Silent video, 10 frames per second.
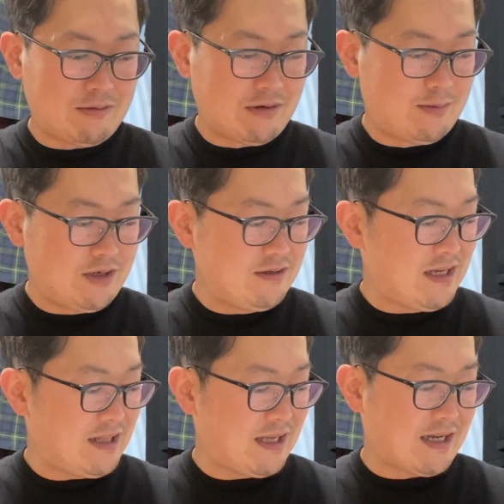重く
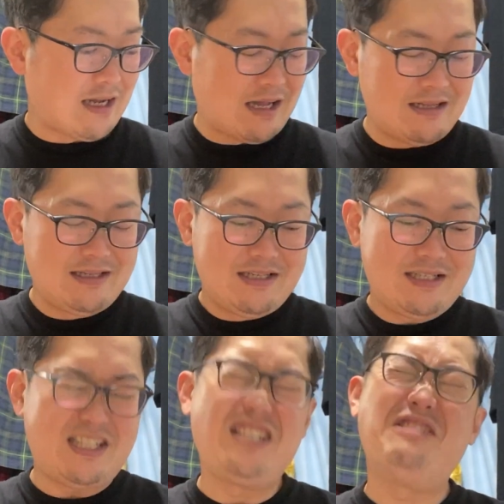なってから、
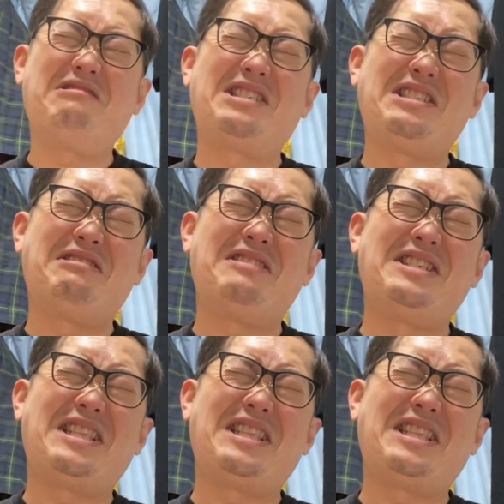しんどいしんどい、